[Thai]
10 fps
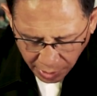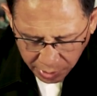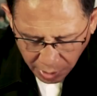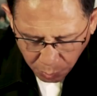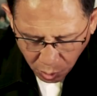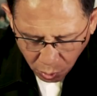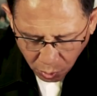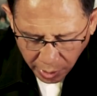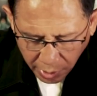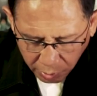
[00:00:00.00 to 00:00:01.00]
แต่อาจารย์เปาโล
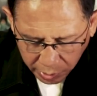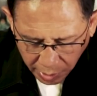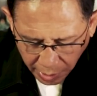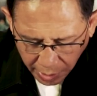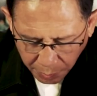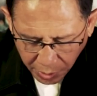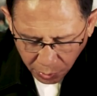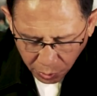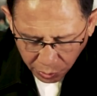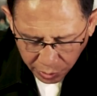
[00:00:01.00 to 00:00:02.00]
ให้เราทั้งหลาย เป็น
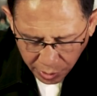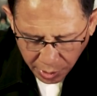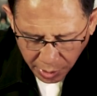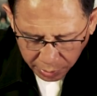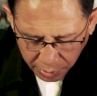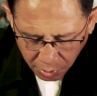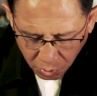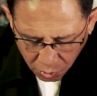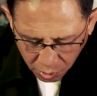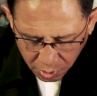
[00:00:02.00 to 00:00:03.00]
คนที่กระตือ
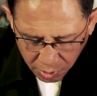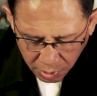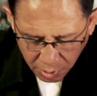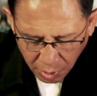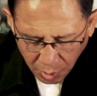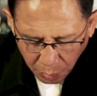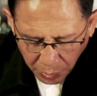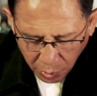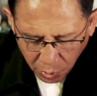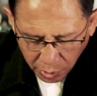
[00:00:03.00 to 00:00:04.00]
รือร้น
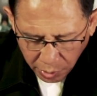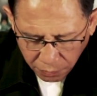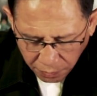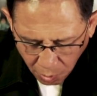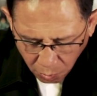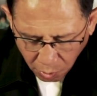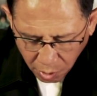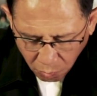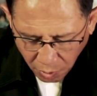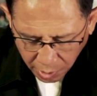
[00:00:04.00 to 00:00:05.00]
เป็นคนที่เฝ้า
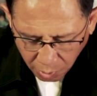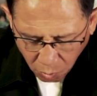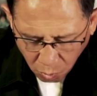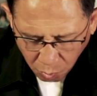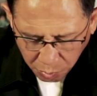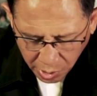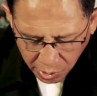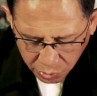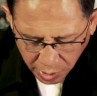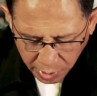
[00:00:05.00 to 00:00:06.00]
ระวังองค์พระ
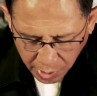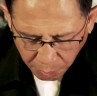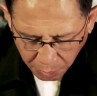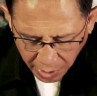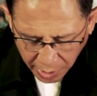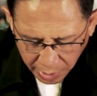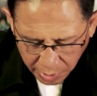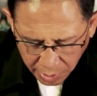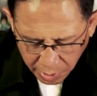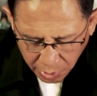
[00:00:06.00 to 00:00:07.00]
เยซูคริสต์กลับมา
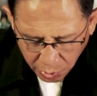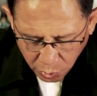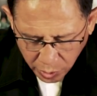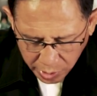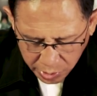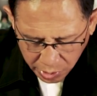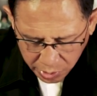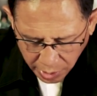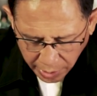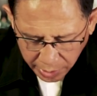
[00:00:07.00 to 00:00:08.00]
ด้วยจิต
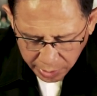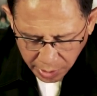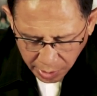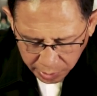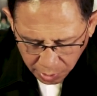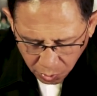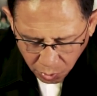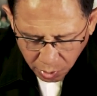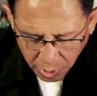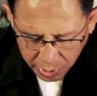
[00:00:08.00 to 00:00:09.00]
ใจที่กระตือรื
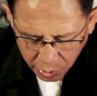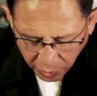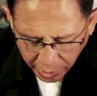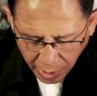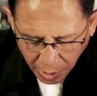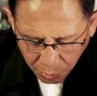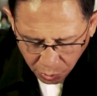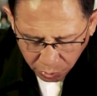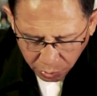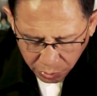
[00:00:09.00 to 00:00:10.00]
อร้นและแสวงหาพ
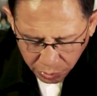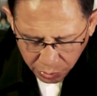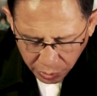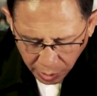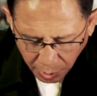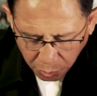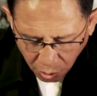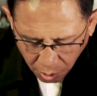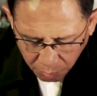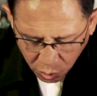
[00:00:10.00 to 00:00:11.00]
ระองค์และพ
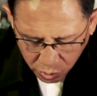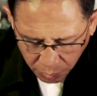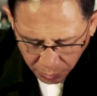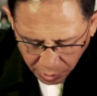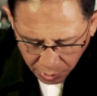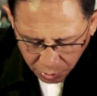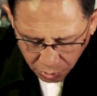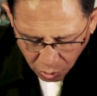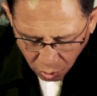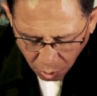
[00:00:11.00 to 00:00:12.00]
ร้อมอยู่เสมอ
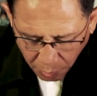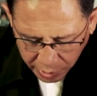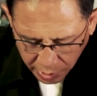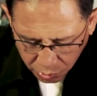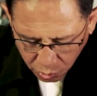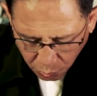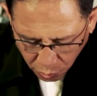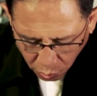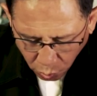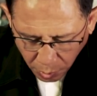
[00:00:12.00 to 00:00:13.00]
ขอพระเจ้าทรงโป
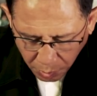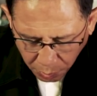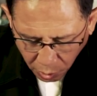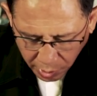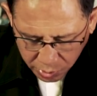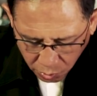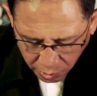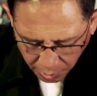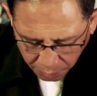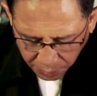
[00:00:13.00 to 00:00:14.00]
รดอวยพระพรและทรง
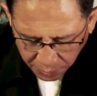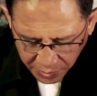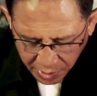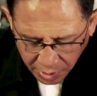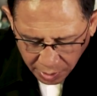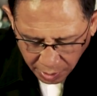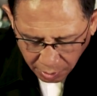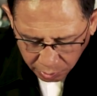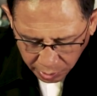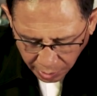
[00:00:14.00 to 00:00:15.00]
นำให้
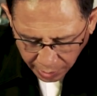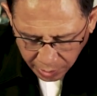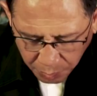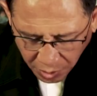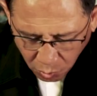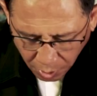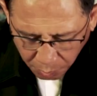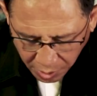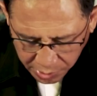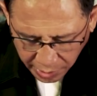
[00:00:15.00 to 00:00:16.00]
เราทั้งหนั้นมีความ
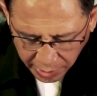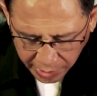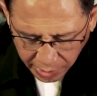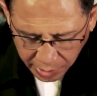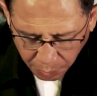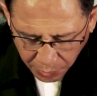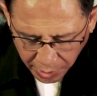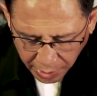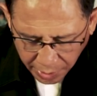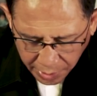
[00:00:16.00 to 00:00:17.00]
มั่นใจในการกลับ
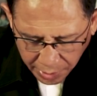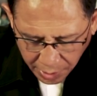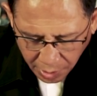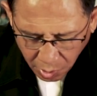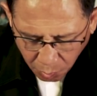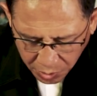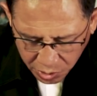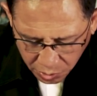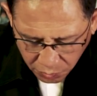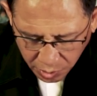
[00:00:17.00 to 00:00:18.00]
มา ให้เรามี
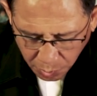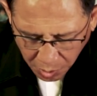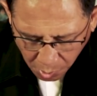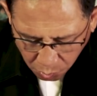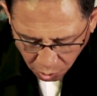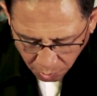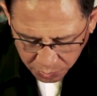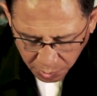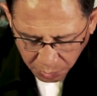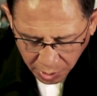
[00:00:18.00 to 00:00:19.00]
ชีวิตที่พักพร้อม
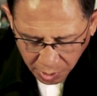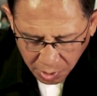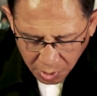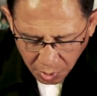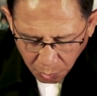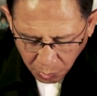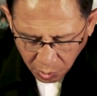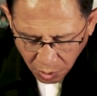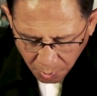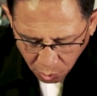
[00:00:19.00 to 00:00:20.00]
เสมอ
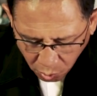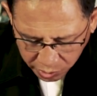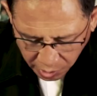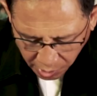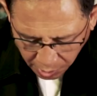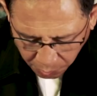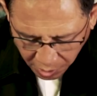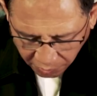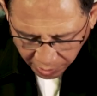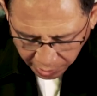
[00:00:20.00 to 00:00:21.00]
ไม่ว่าพระองค์จะกลับ
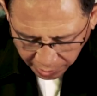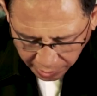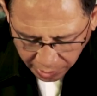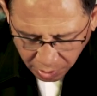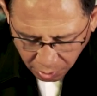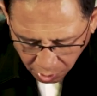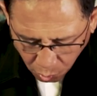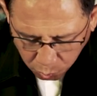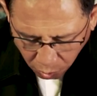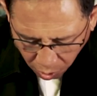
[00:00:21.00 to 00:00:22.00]
มาเวลาไหน
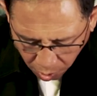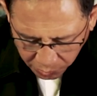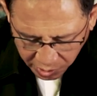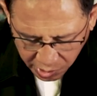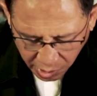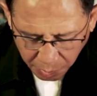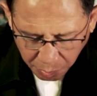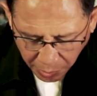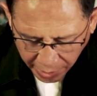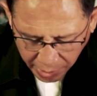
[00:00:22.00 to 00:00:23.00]
เราพร้อมที่จะ
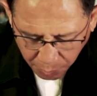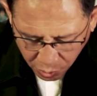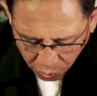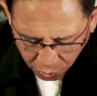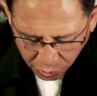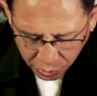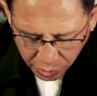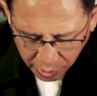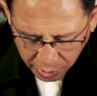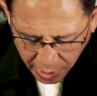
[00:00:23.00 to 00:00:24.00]
ไปกับพระองค์
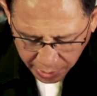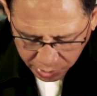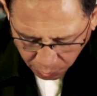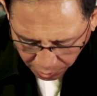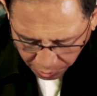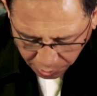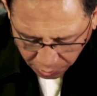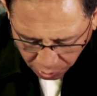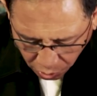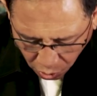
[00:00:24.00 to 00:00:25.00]
ได้เสมอ
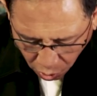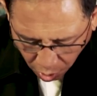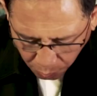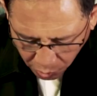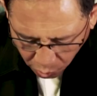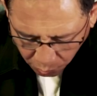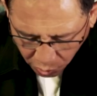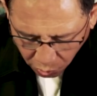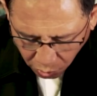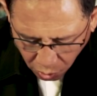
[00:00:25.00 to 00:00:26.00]
ขอบพระคุณพ
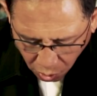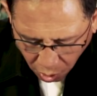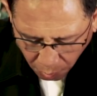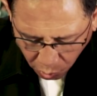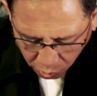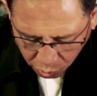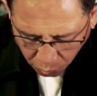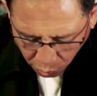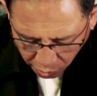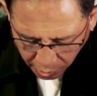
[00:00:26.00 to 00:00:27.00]
ระองค์ขอพระองค์ทร
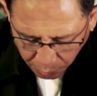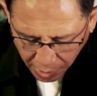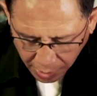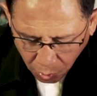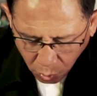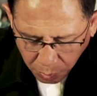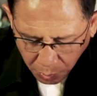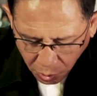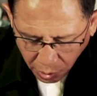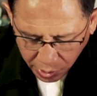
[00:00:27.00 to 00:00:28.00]
งโปรดนำพาและอวยพ
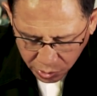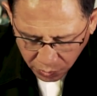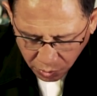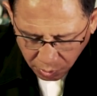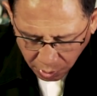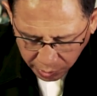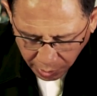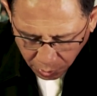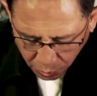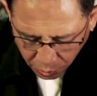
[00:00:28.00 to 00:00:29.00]
ระพรในชีวิตของเรา
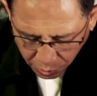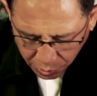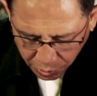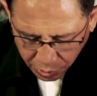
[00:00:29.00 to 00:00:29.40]
แต่ละคน